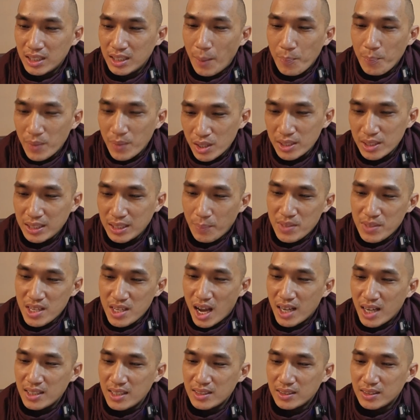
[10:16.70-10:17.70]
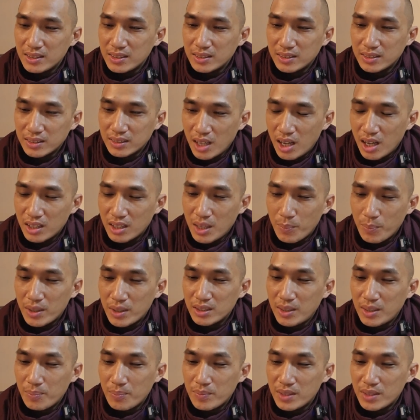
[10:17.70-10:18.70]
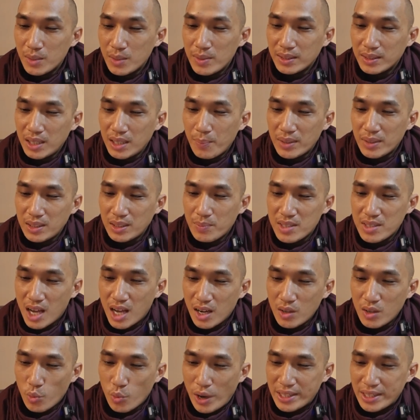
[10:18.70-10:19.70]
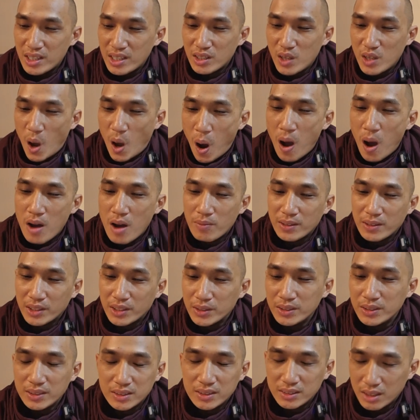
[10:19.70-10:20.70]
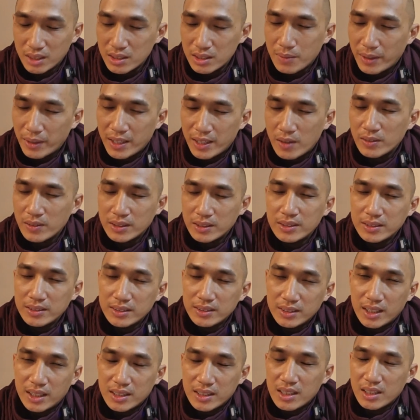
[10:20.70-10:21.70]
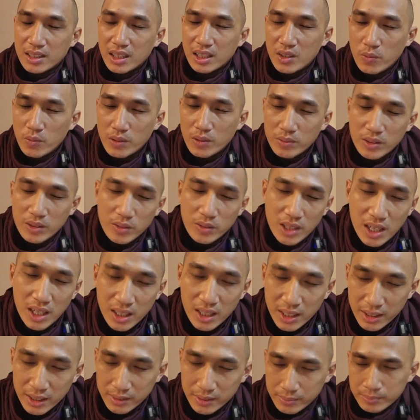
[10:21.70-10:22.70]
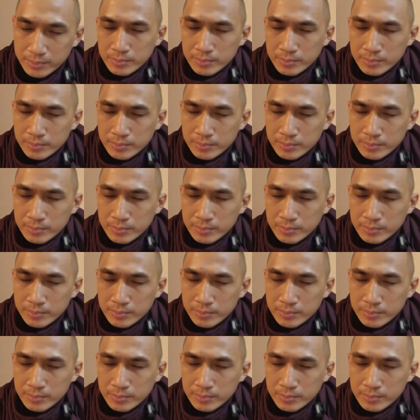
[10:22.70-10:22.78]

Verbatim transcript: uh, tâm sở đó 50 tâm 50 50 tâm sở ngoại trừ thọ và tưởng đó như vậy thôi thì kết thúc câu trả lời này